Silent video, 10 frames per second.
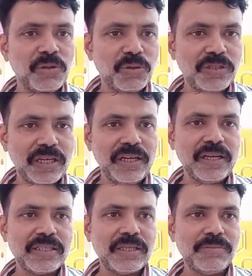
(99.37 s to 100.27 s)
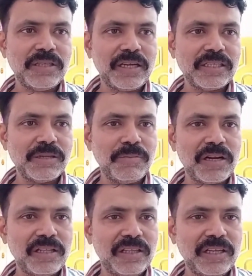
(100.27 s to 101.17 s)
तो चने का सब्जी कैसे
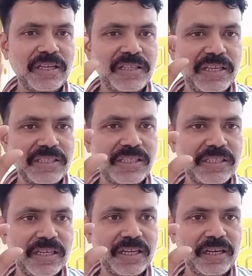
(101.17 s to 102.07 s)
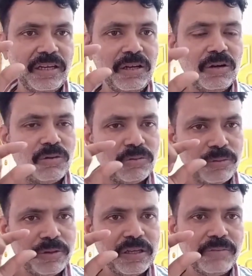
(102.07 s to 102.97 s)
बनाते हैं देसी चने का वो
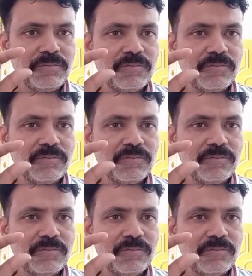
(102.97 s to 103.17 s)
भी हम